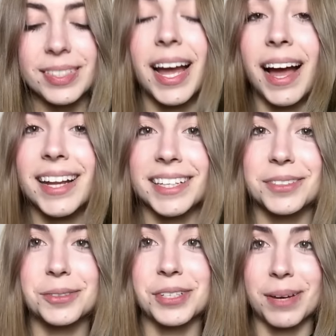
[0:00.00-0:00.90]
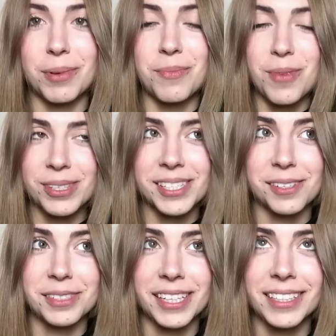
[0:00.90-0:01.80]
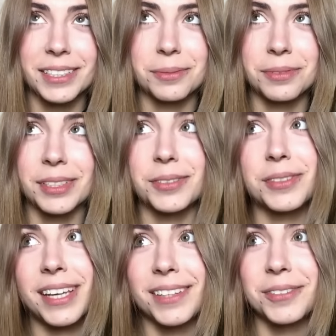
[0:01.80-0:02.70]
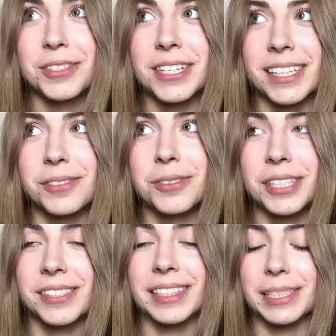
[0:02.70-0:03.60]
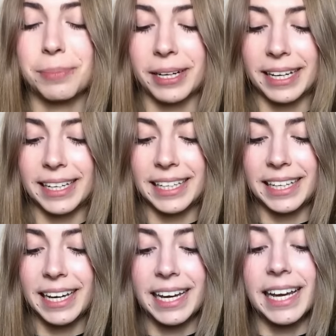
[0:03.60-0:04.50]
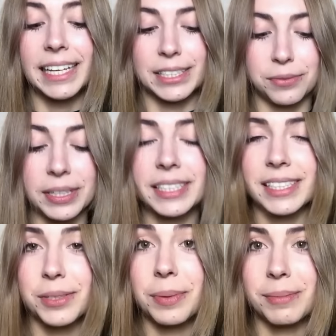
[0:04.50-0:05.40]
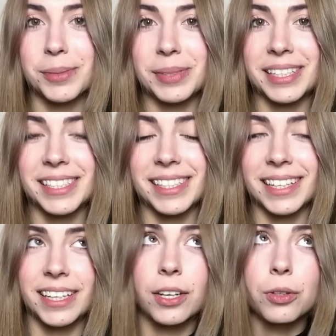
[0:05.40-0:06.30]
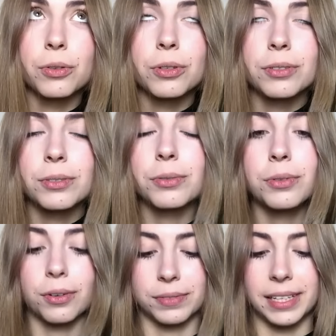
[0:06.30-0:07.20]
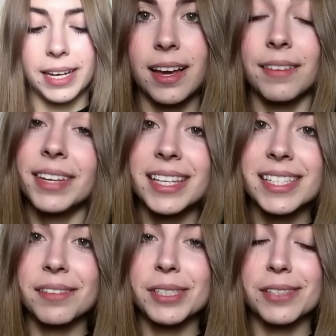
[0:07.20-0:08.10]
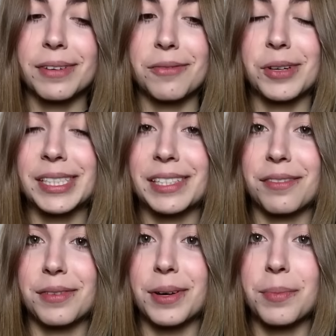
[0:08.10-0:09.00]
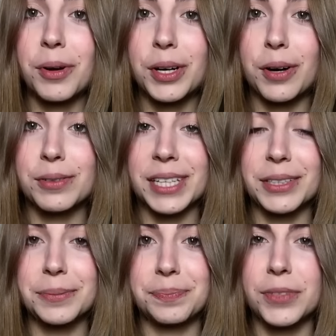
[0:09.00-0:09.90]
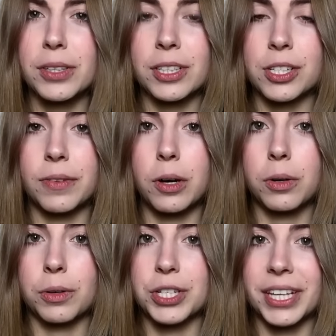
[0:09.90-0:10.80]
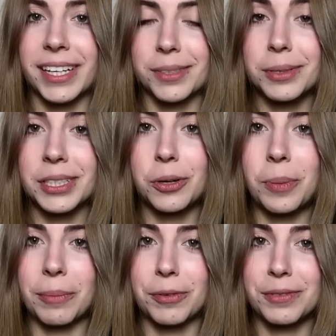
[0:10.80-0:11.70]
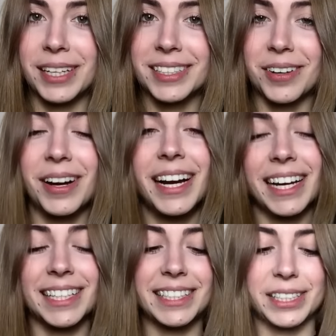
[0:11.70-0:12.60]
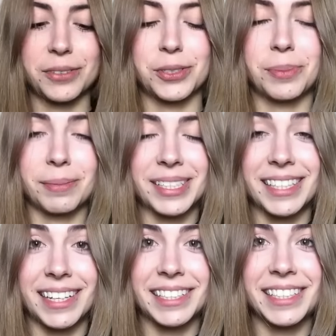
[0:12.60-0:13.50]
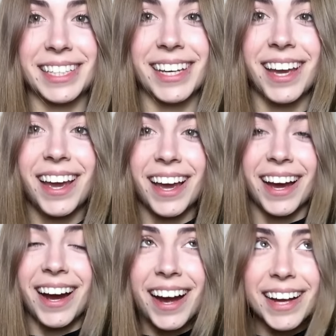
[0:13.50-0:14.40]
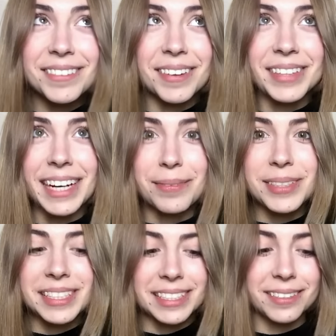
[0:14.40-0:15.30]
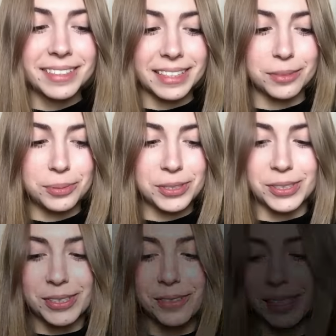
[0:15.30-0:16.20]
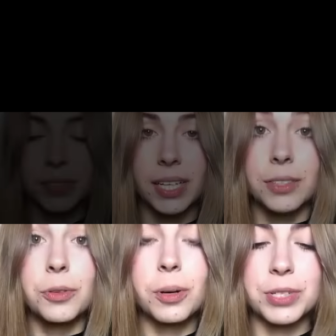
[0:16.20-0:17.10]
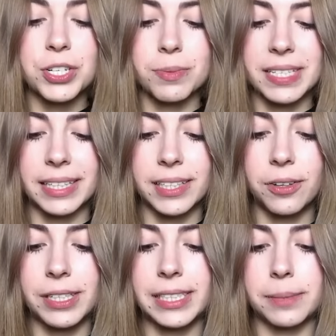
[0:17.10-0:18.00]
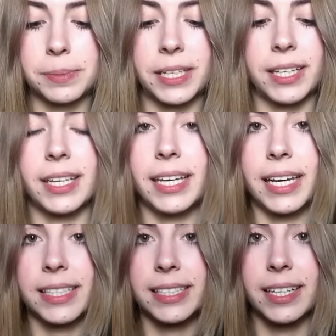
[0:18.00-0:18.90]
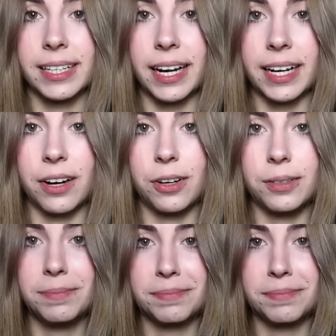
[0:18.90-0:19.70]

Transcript: ale kiedy usłyszałam o mące owsianej, to mówię, no nie no, z czasu do czasu jakieś pankejki, co właśnie zrobiłam sobie na śniadanie, no cudowne. Więc zainwestowałam właśnie w mąkę owsianą, ona kosztowała około 4 zł, kupiłam ją w Tesco i dzisiaj już robiłam z niej naleśniki. Aj, byłam taka podekscytowana, to było coś nowego. Drugą rzeczą z kategorii sypkich jest kakao,